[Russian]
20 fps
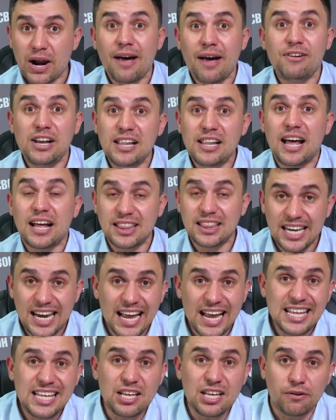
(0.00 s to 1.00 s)
правильно
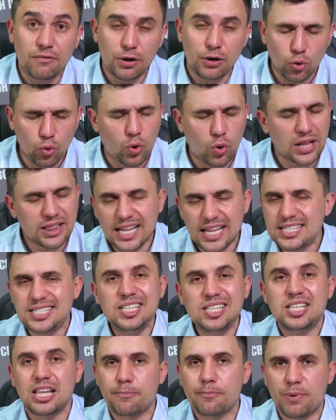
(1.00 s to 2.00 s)
отреагировали, ну,
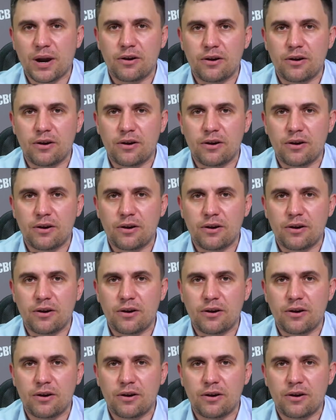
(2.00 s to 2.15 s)
относительно